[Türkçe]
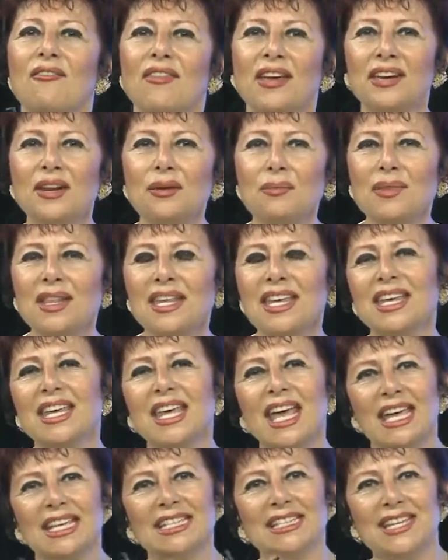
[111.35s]
verimli,
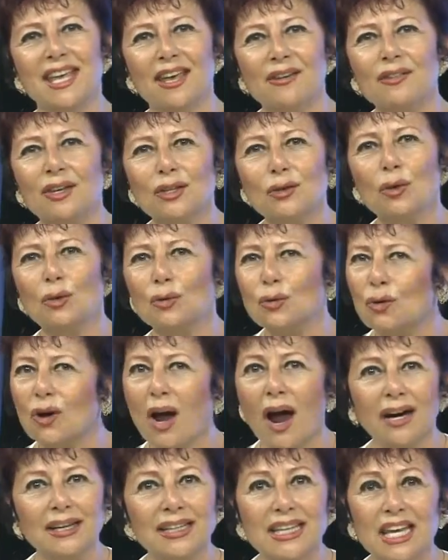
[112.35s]
sevgi dolu,
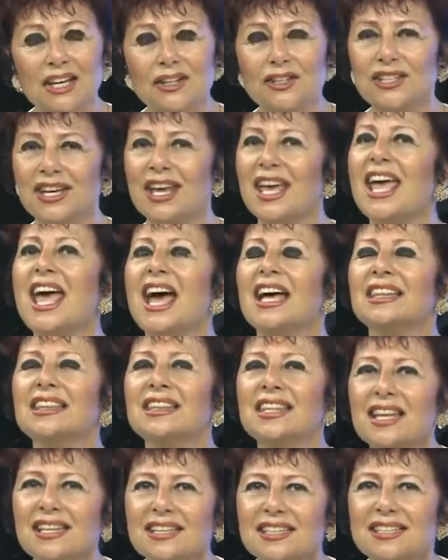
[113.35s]
kardeşçe
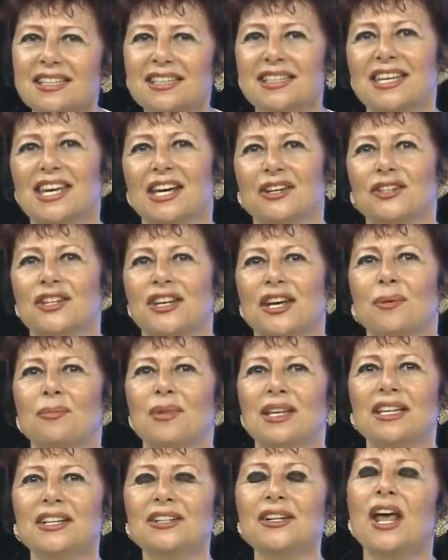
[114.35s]
nasıl
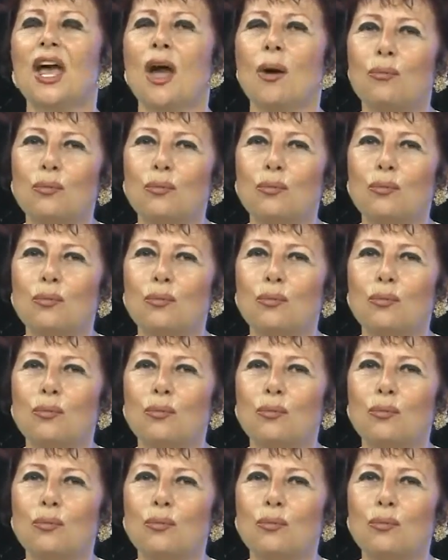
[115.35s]
yaşayabilir?